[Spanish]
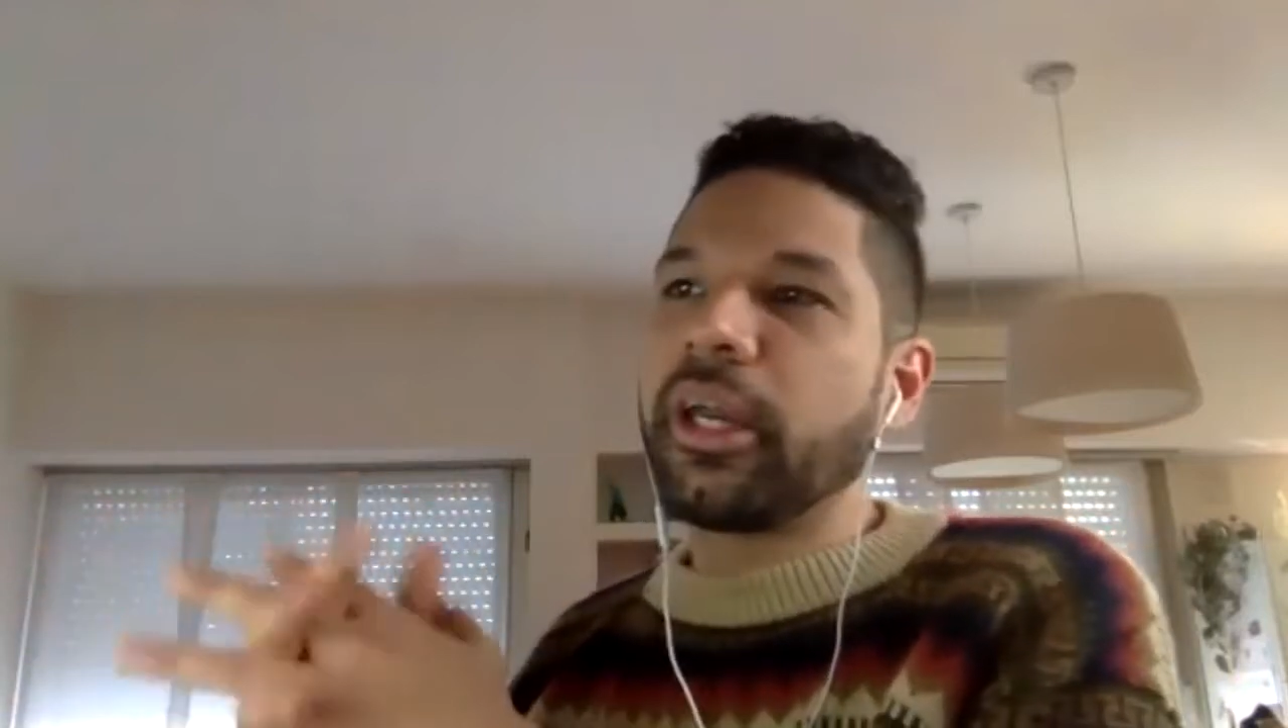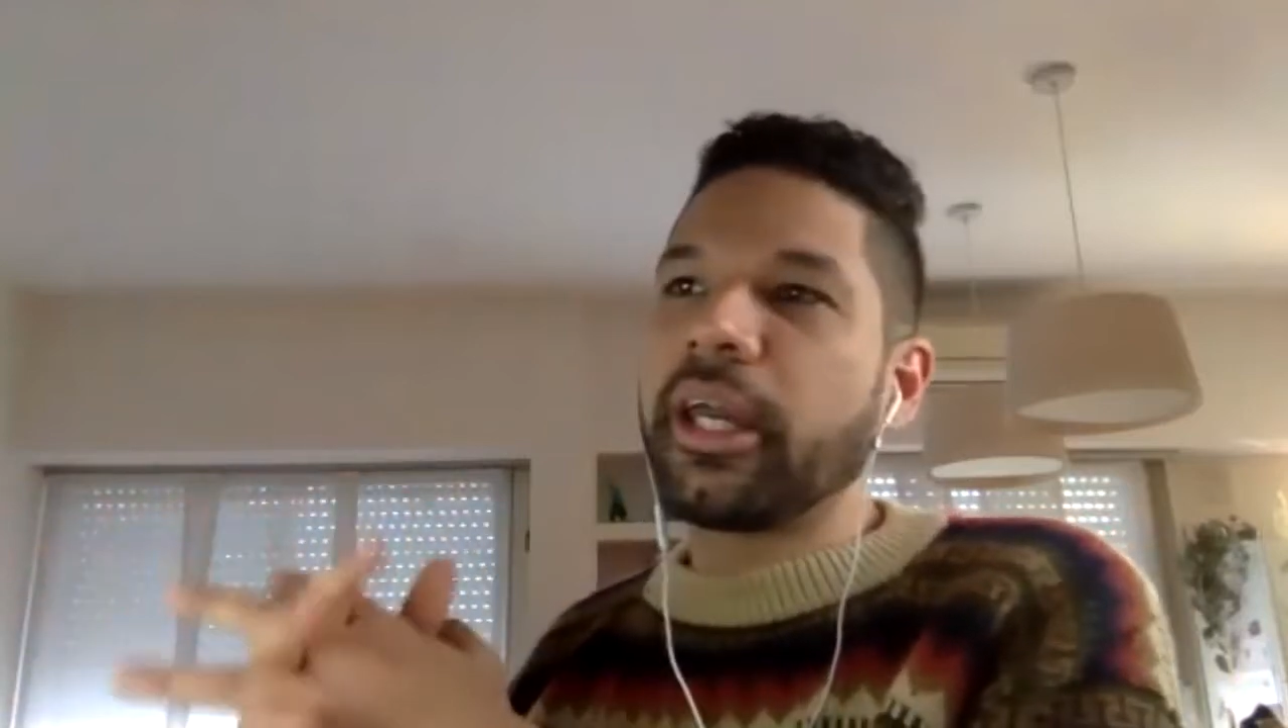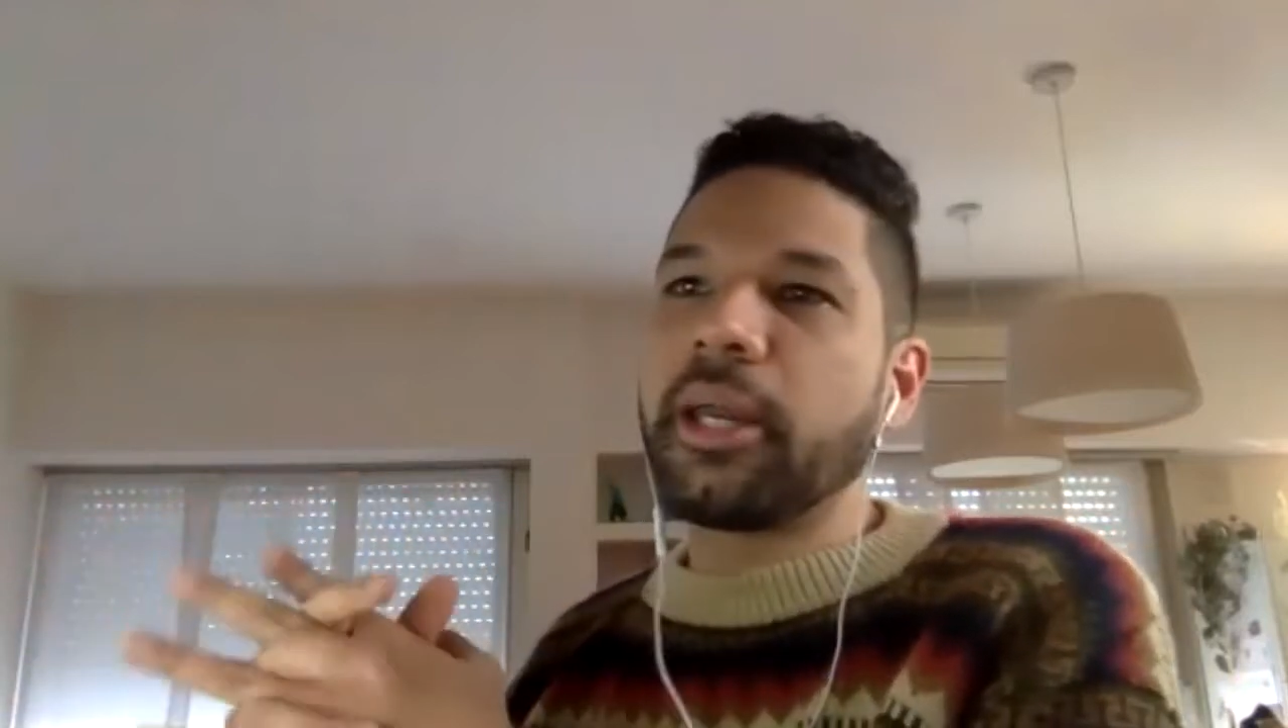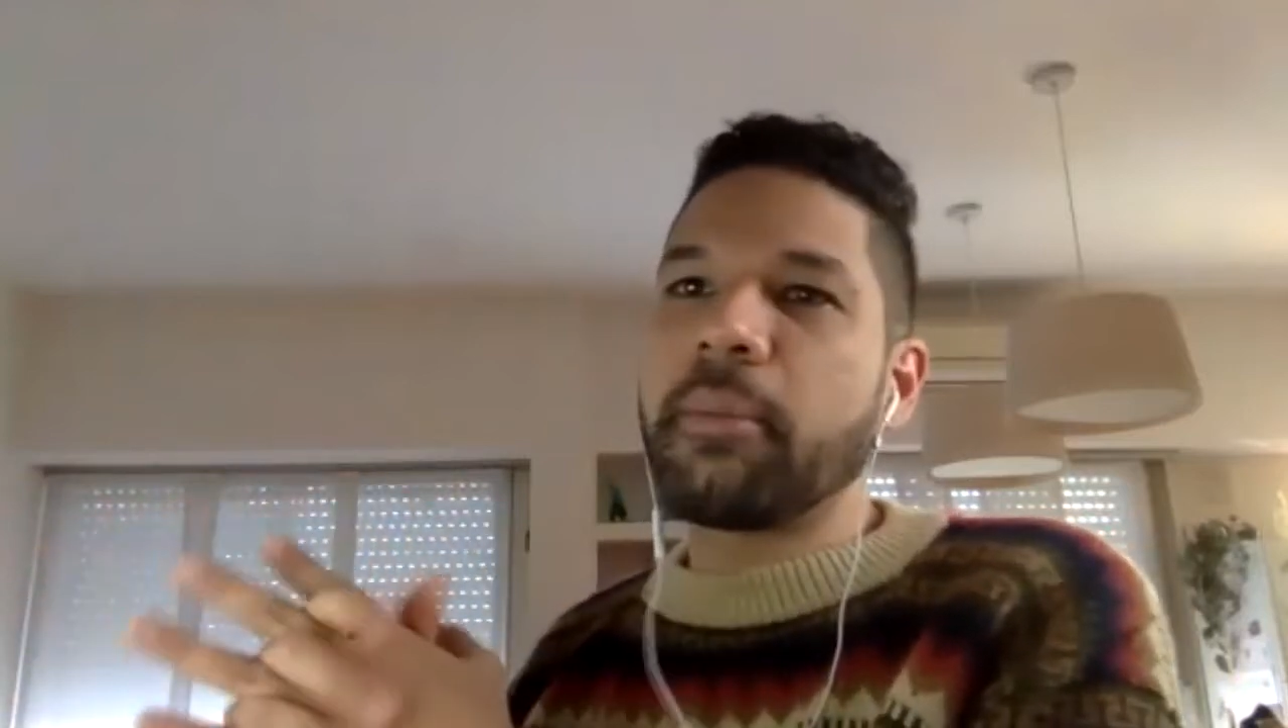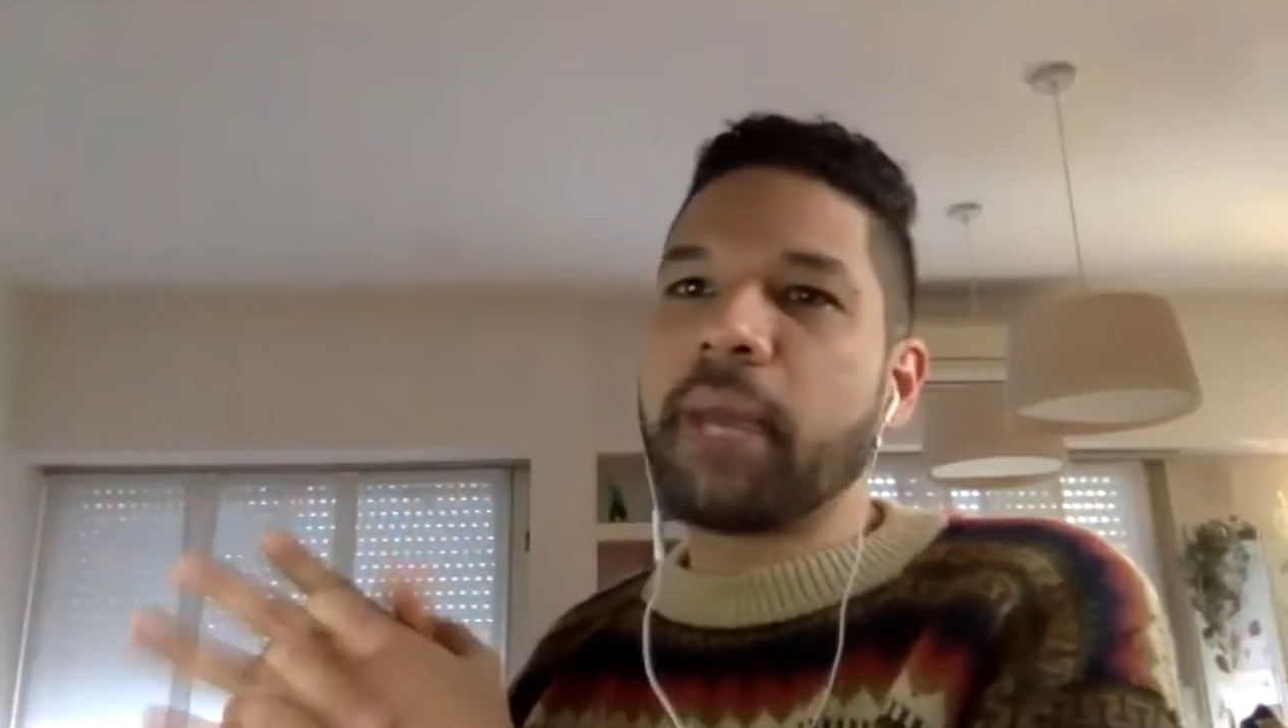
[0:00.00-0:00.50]

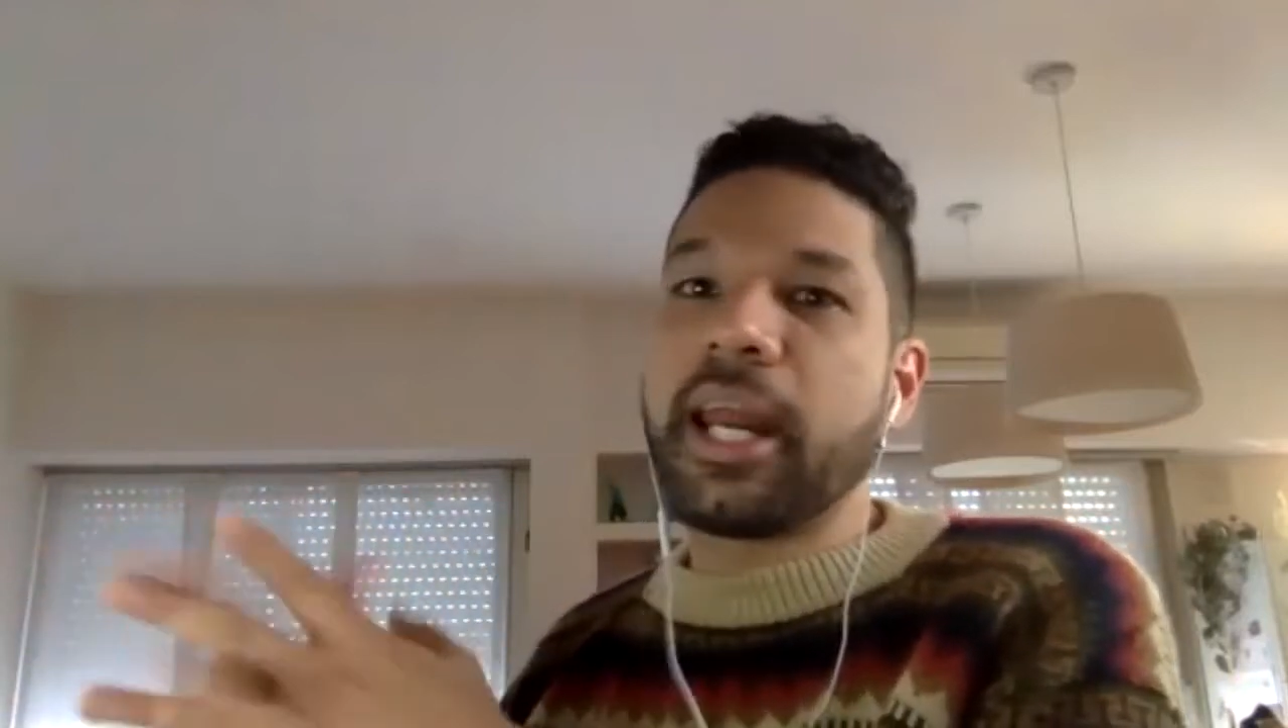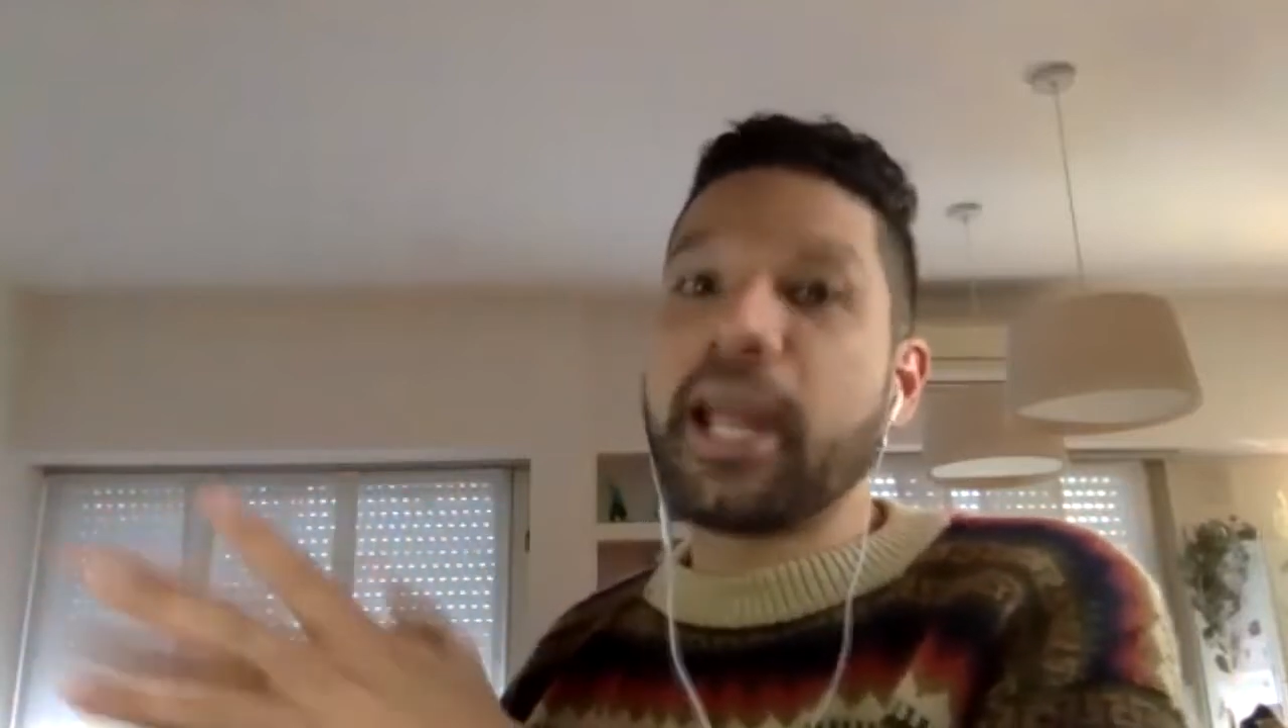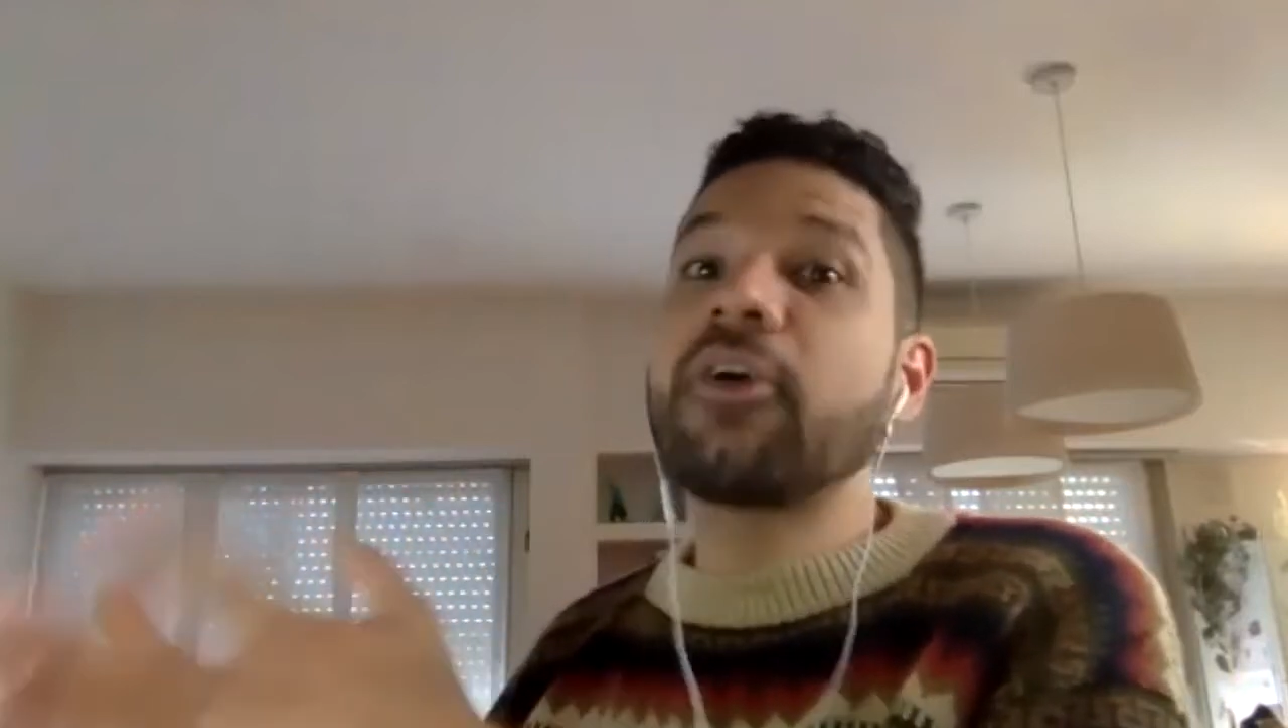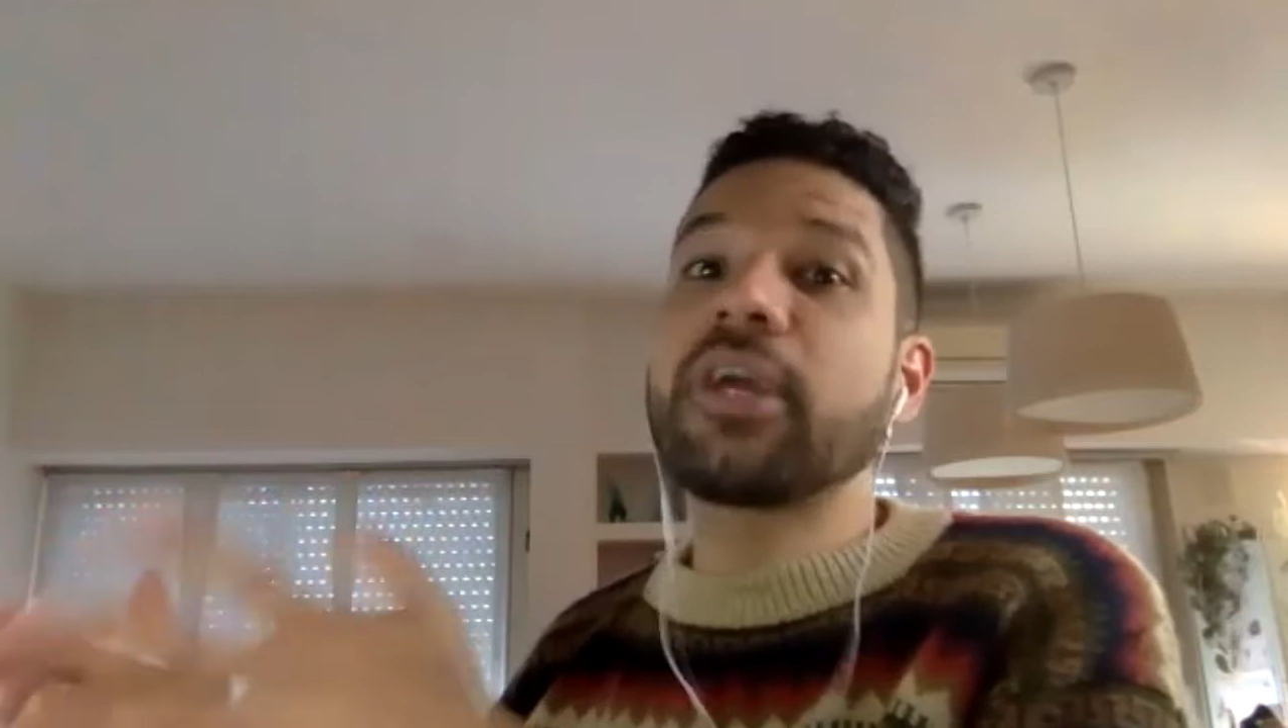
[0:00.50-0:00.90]
eh, maneja